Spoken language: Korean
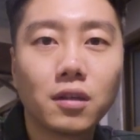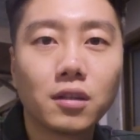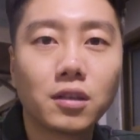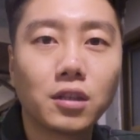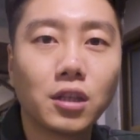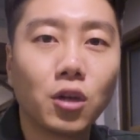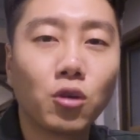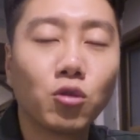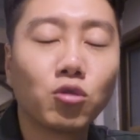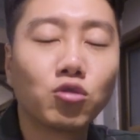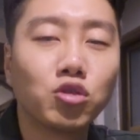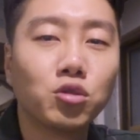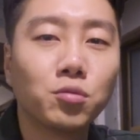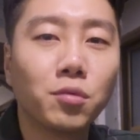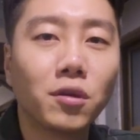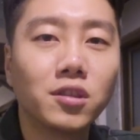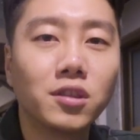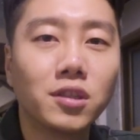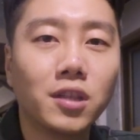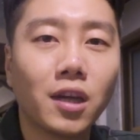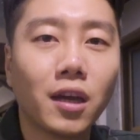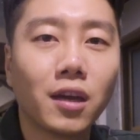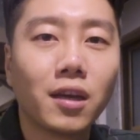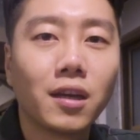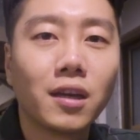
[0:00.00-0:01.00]
그리고 두
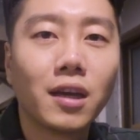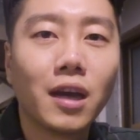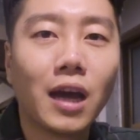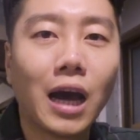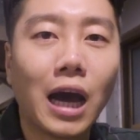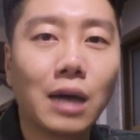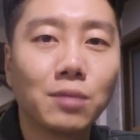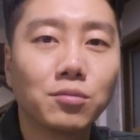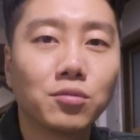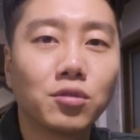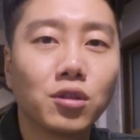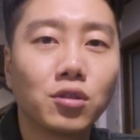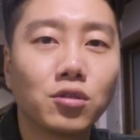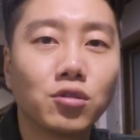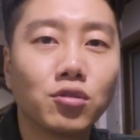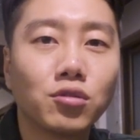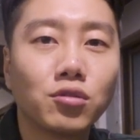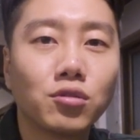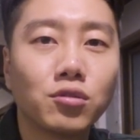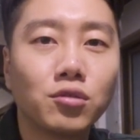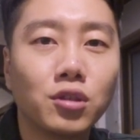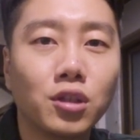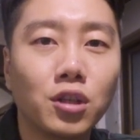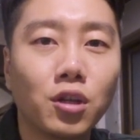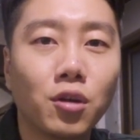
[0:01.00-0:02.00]
번째, 아무래도
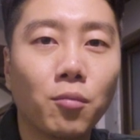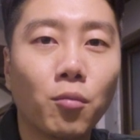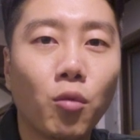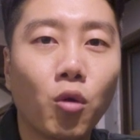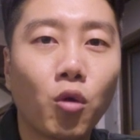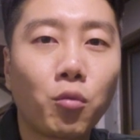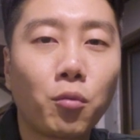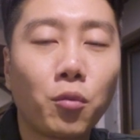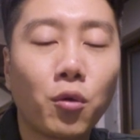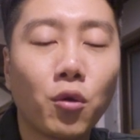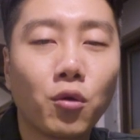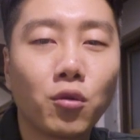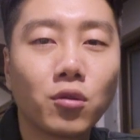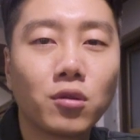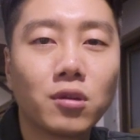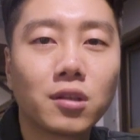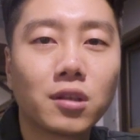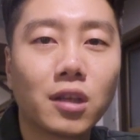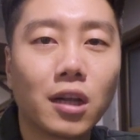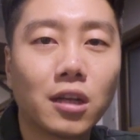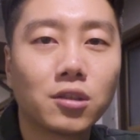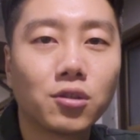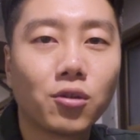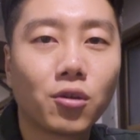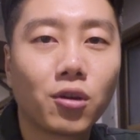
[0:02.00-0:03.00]
이런 목표를
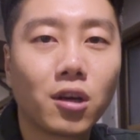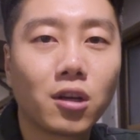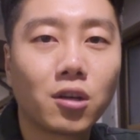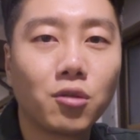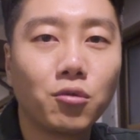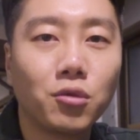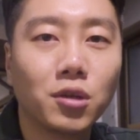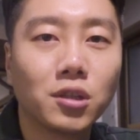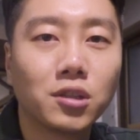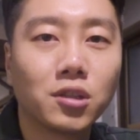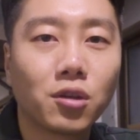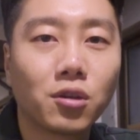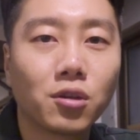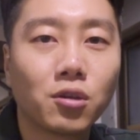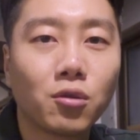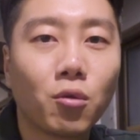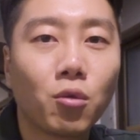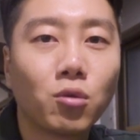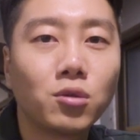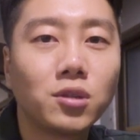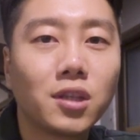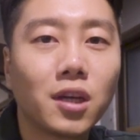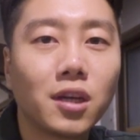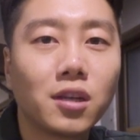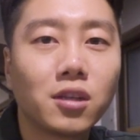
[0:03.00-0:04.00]
달성하기 위해서는
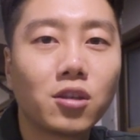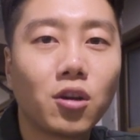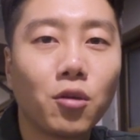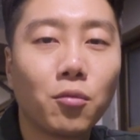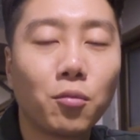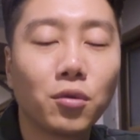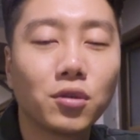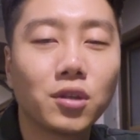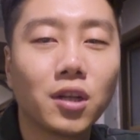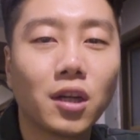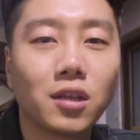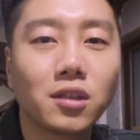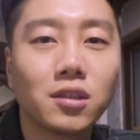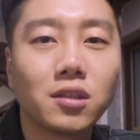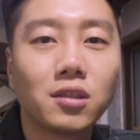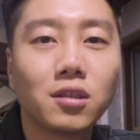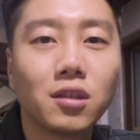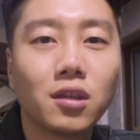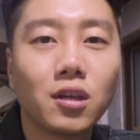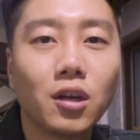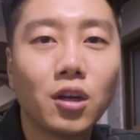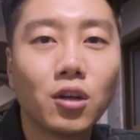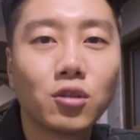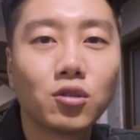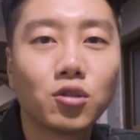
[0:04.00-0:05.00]
혼자 하는 것보다는
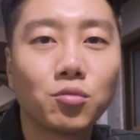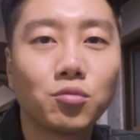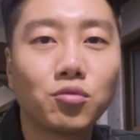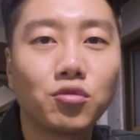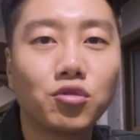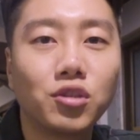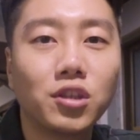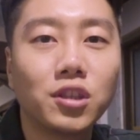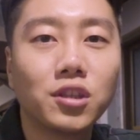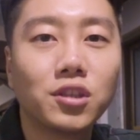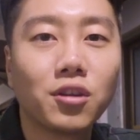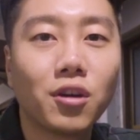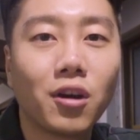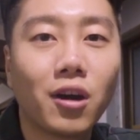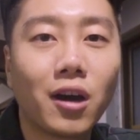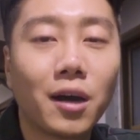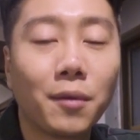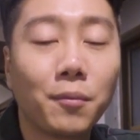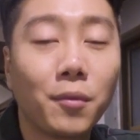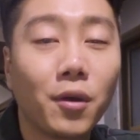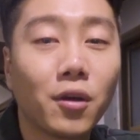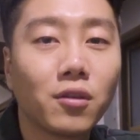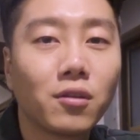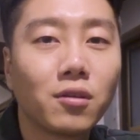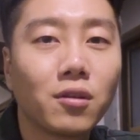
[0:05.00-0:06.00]
좀 둘이서
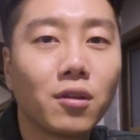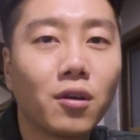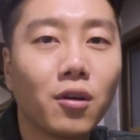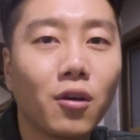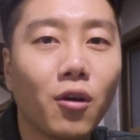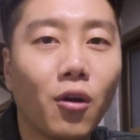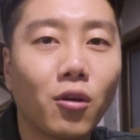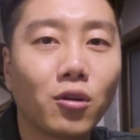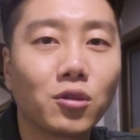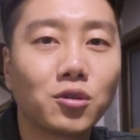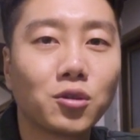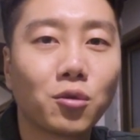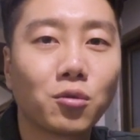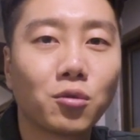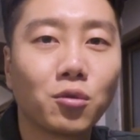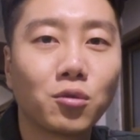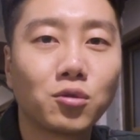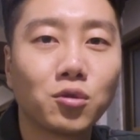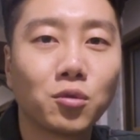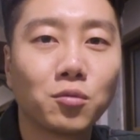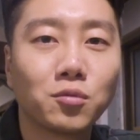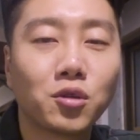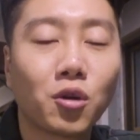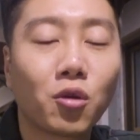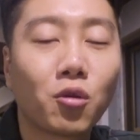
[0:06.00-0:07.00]
하면 어느 정도
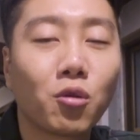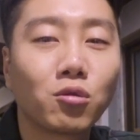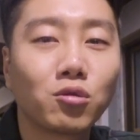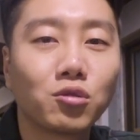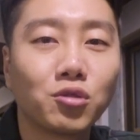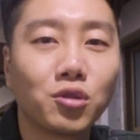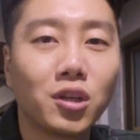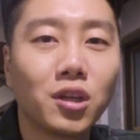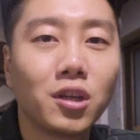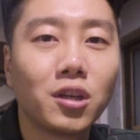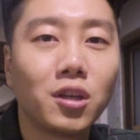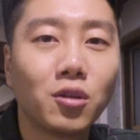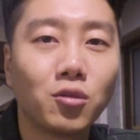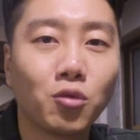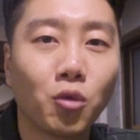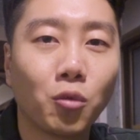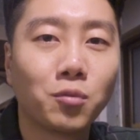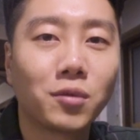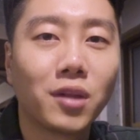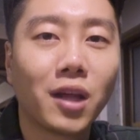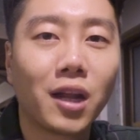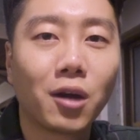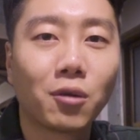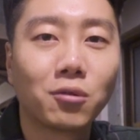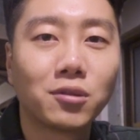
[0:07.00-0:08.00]
좀 성공률이
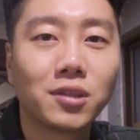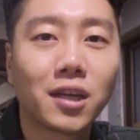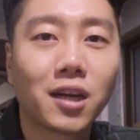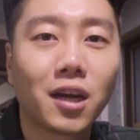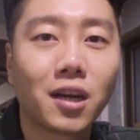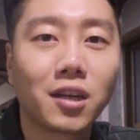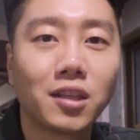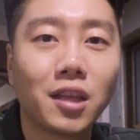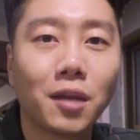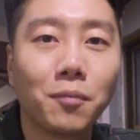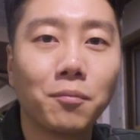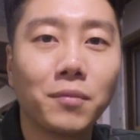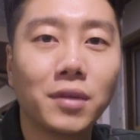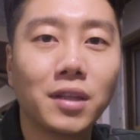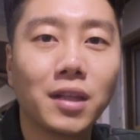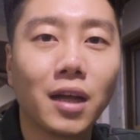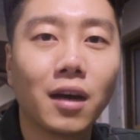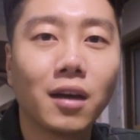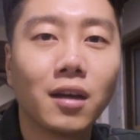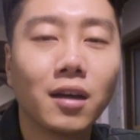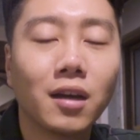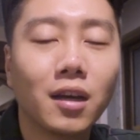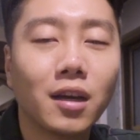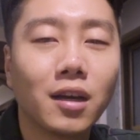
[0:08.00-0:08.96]
높다라고 생각이 됩니다.